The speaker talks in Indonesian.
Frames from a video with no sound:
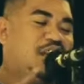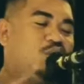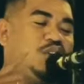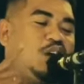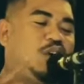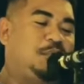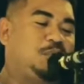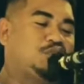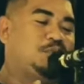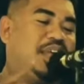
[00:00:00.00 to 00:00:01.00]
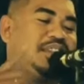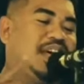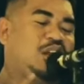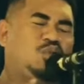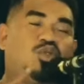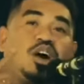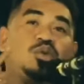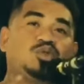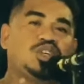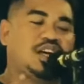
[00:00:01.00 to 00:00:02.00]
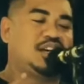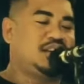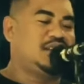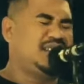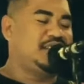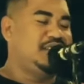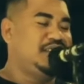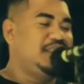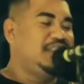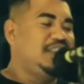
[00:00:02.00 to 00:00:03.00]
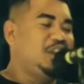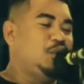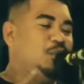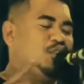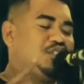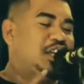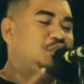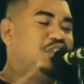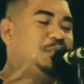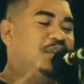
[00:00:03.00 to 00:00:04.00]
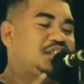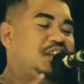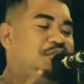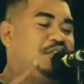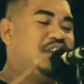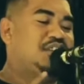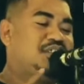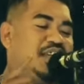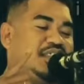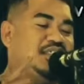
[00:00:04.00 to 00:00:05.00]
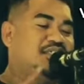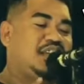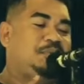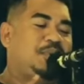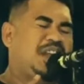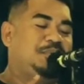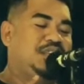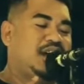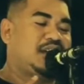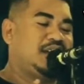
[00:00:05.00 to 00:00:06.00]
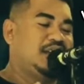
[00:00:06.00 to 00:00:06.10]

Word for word: asalku kau hapus, mentalku kau rusak. Nomor satu termiskin versi statistik para bijak